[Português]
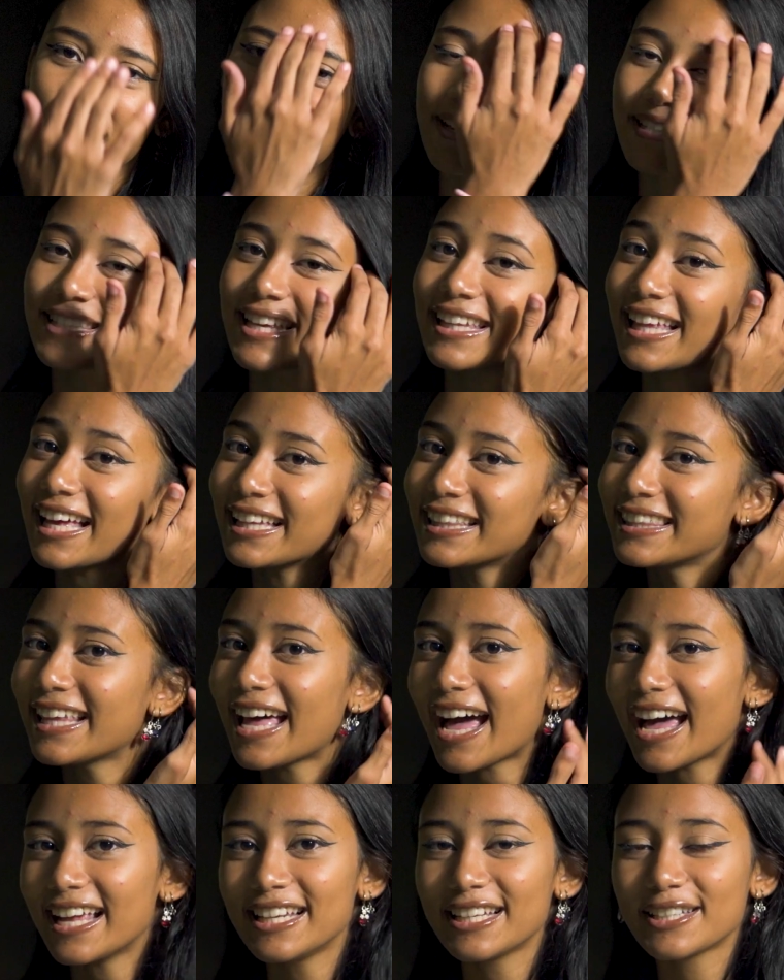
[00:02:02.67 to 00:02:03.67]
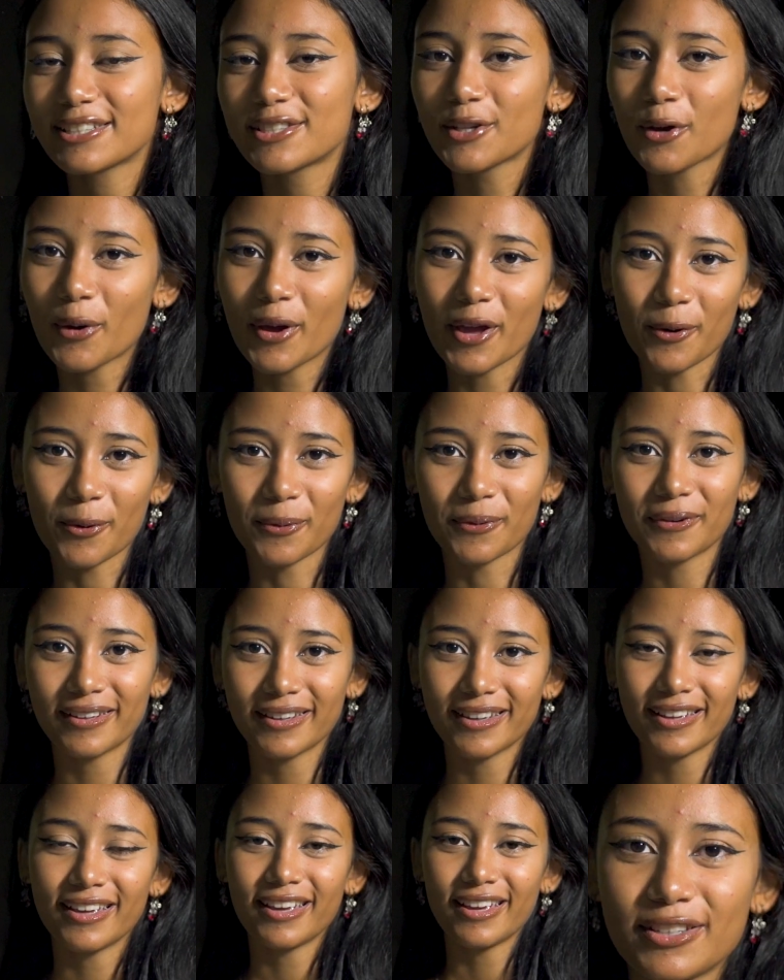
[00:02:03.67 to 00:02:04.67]
Mas a Natália sou eu.
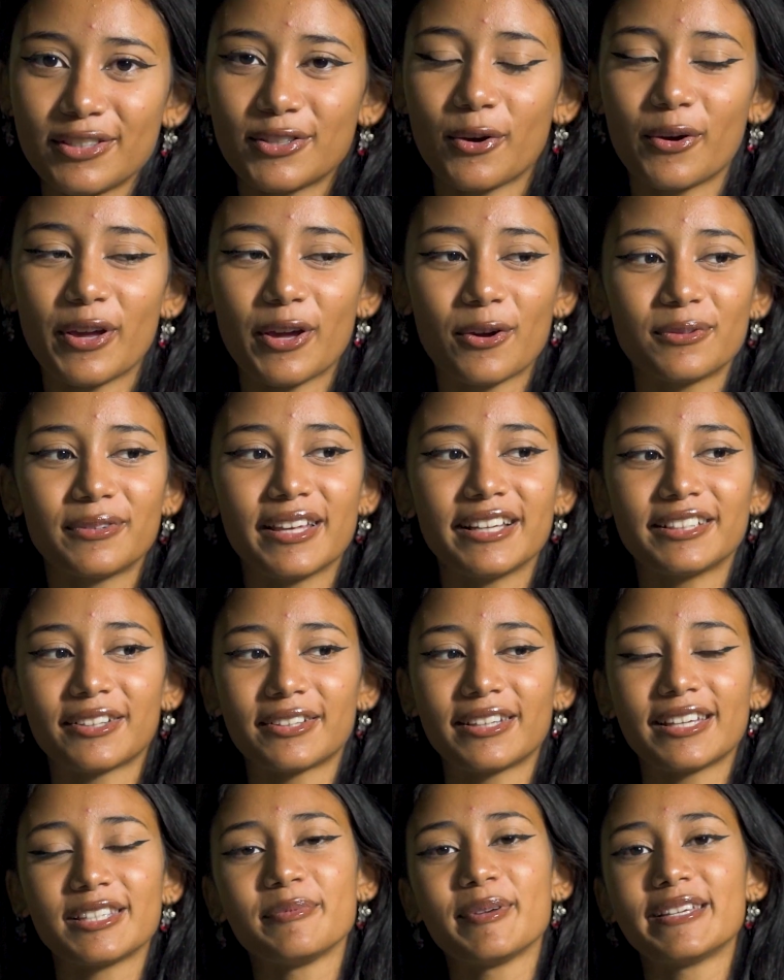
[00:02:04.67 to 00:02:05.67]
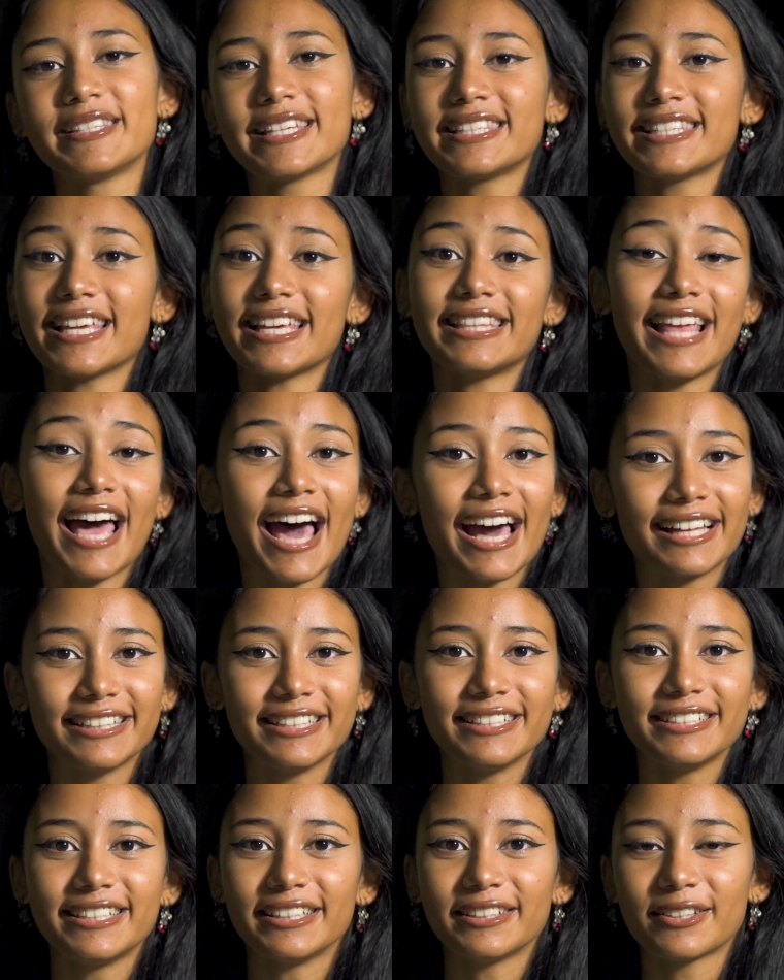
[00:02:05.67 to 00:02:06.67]
Sou eu dentro das minhas
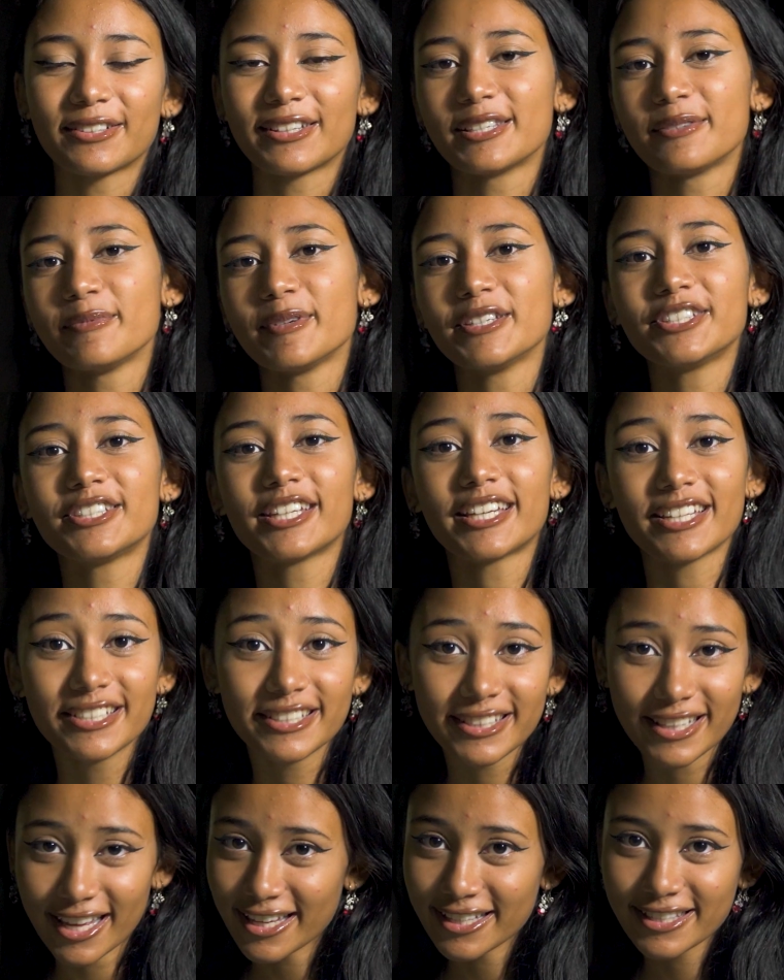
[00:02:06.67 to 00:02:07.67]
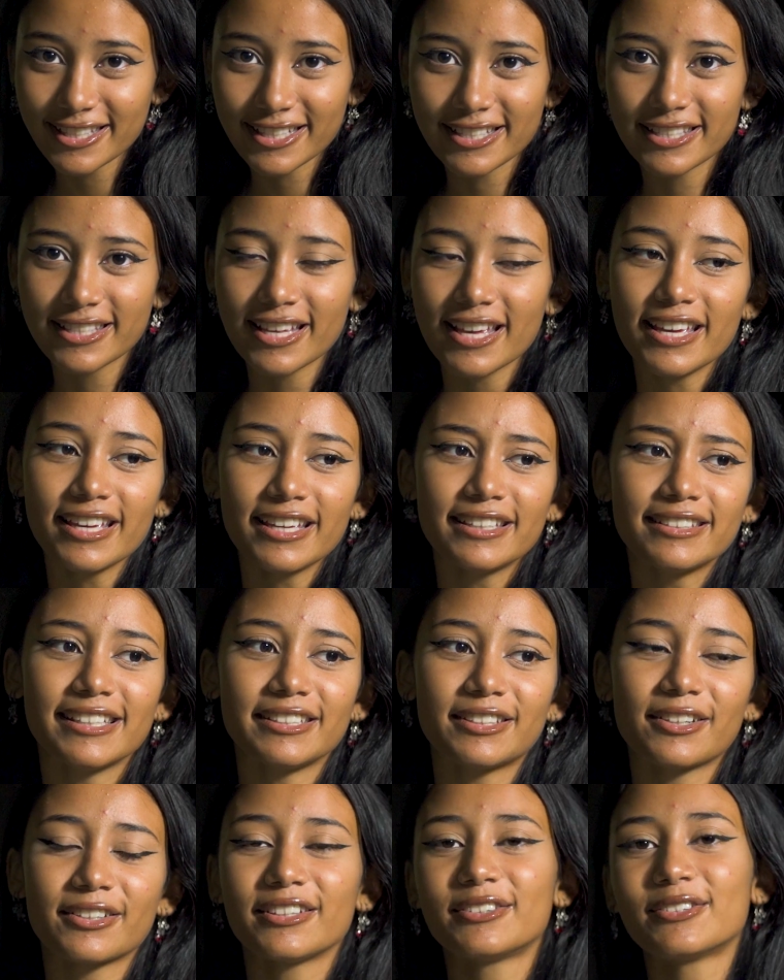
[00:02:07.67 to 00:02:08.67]
ansiedades, dentro das minhas tristezas,
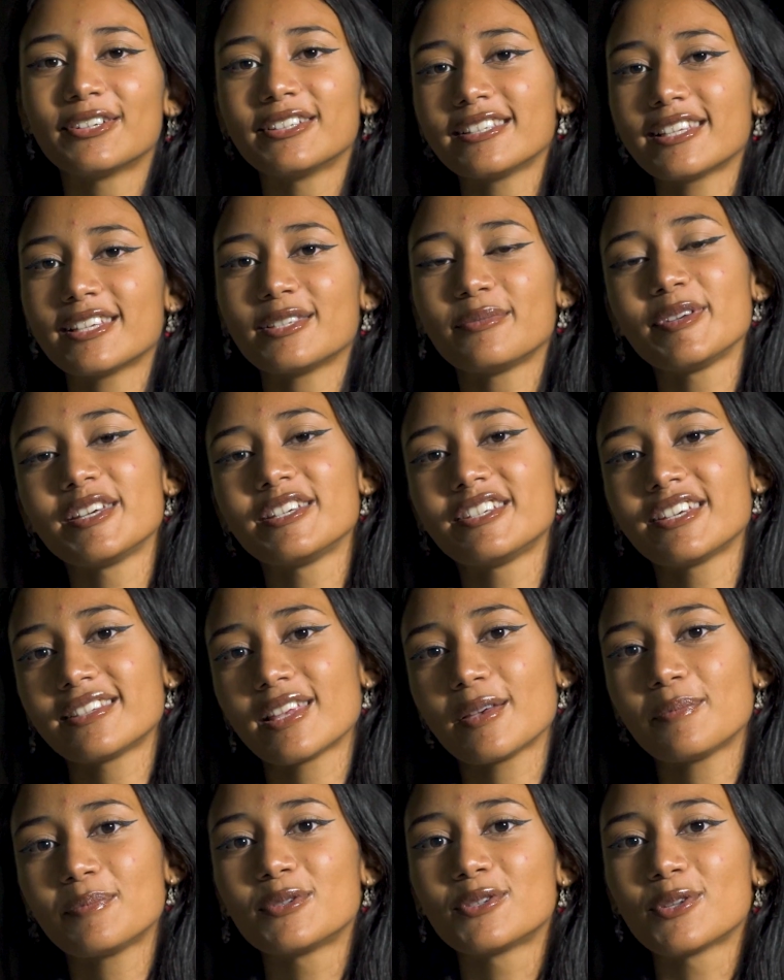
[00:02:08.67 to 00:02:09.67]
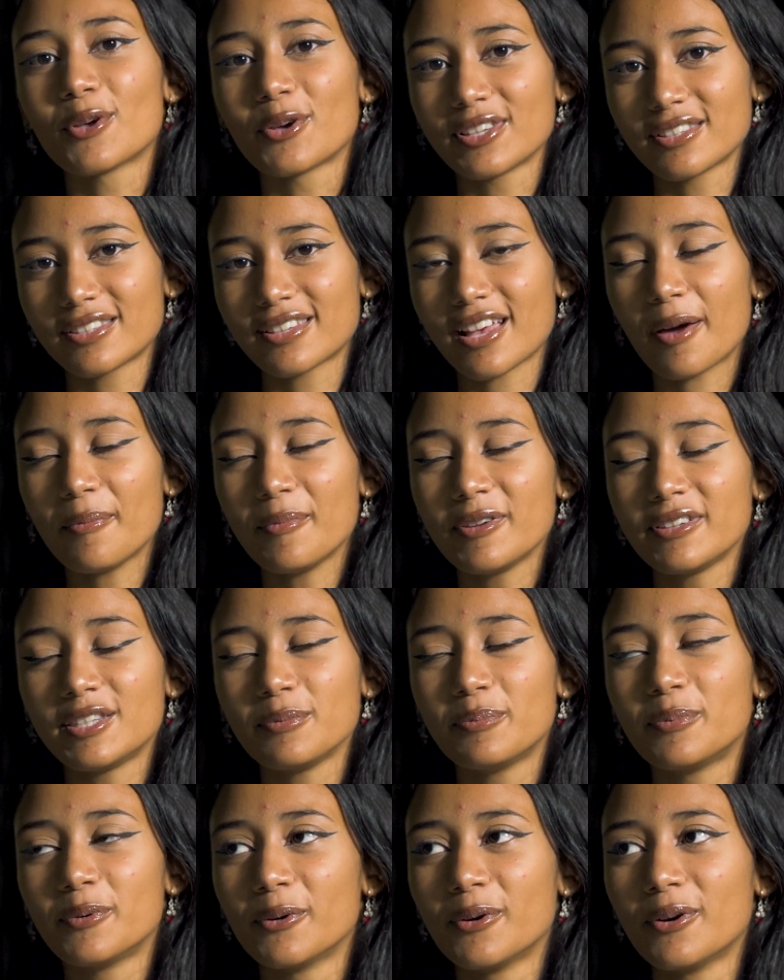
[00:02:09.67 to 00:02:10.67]
dentro de todas as minhas decepções, sabe?
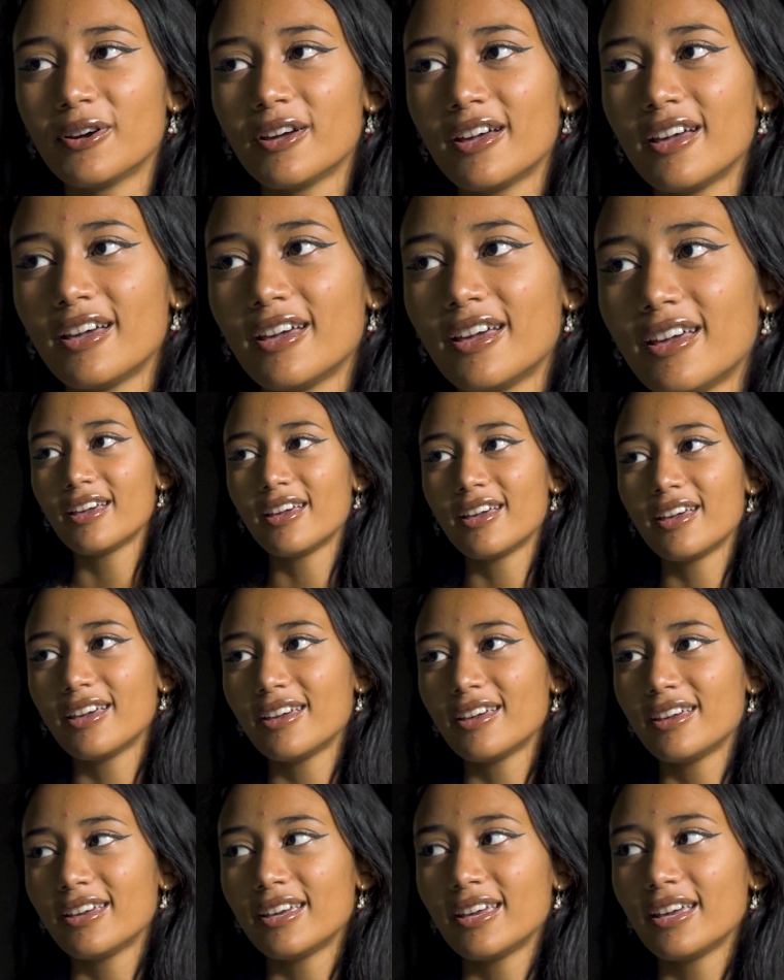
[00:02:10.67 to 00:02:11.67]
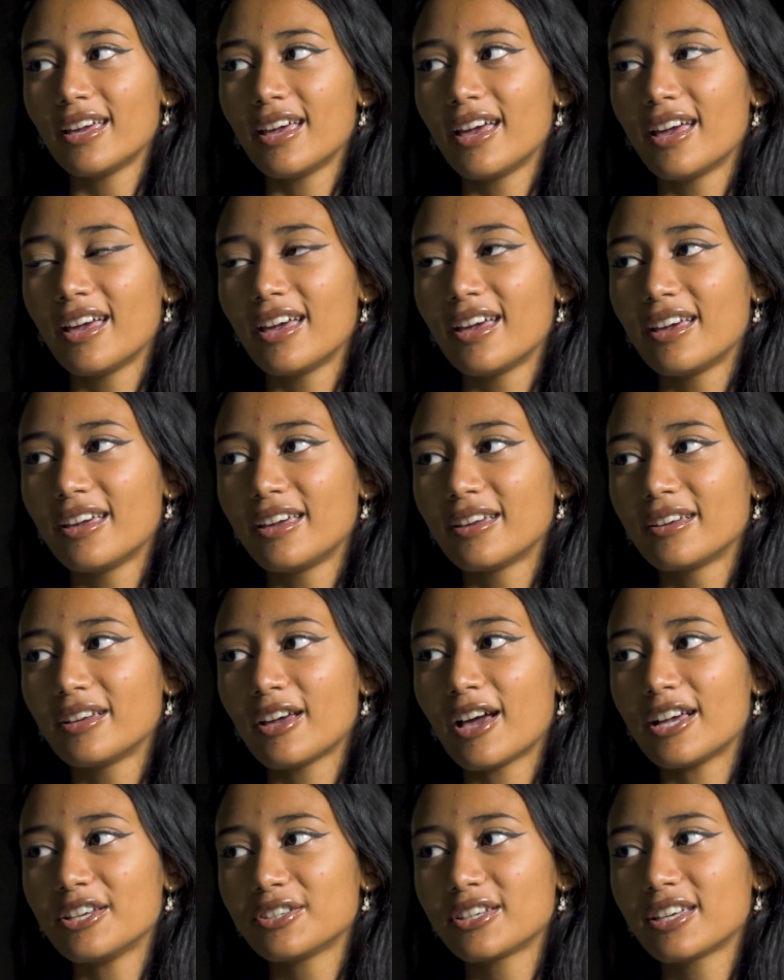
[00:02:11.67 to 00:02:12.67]
Tipo, é,
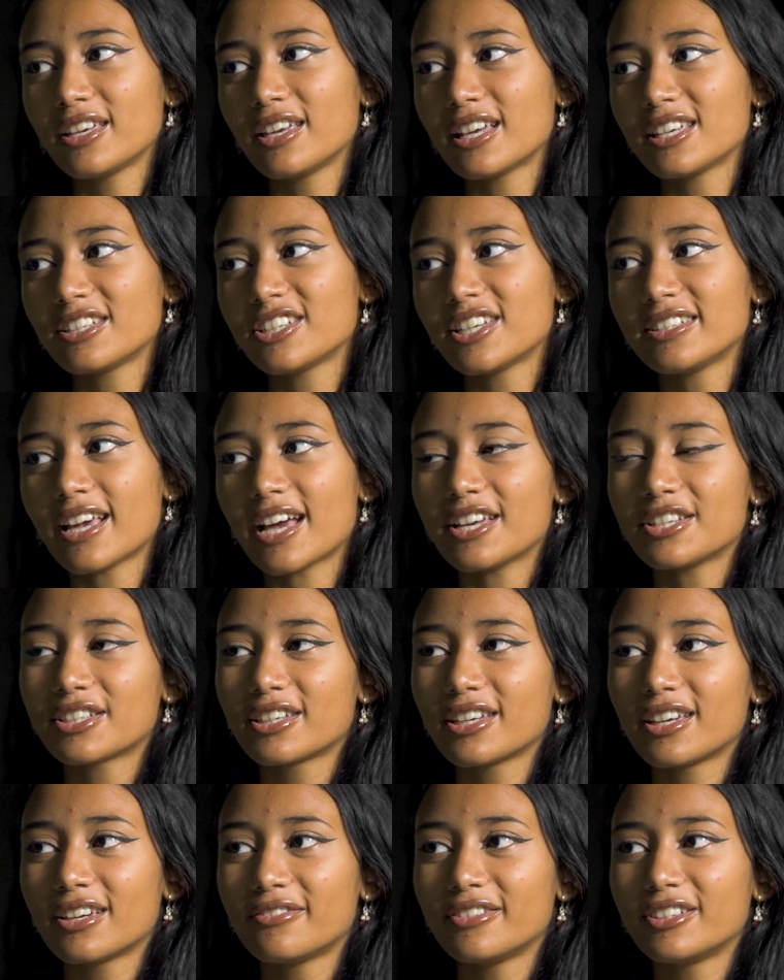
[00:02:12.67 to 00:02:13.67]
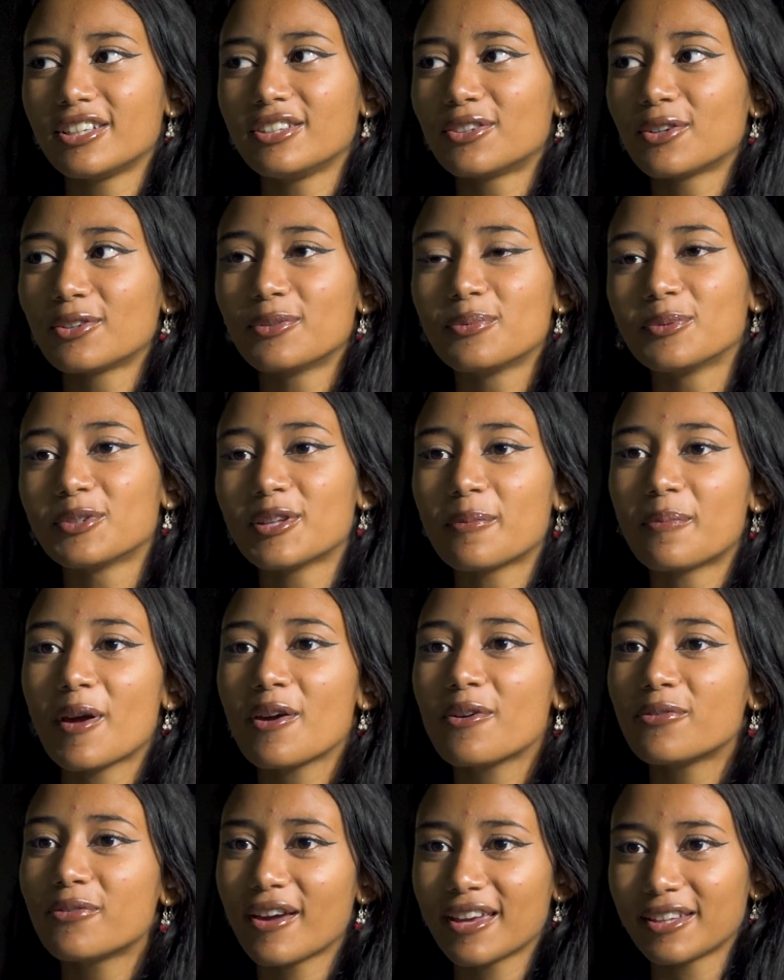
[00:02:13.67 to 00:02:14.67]
acho que a gente acha que a vida de todo mundo é
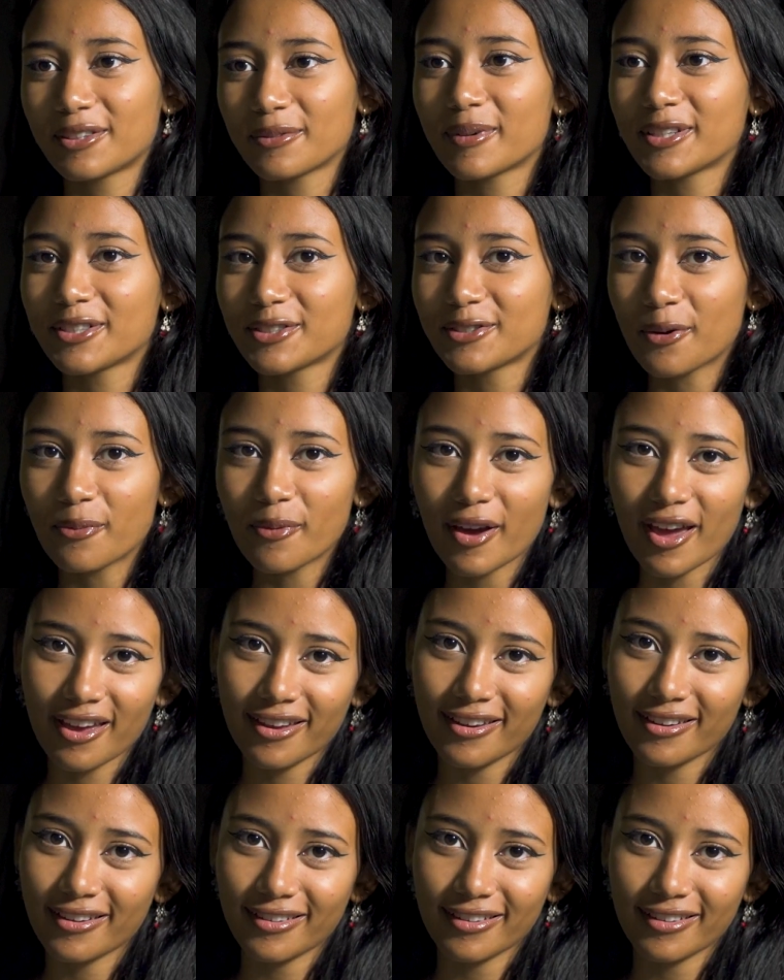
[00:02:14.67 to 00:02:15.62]
perfeita, mas não é.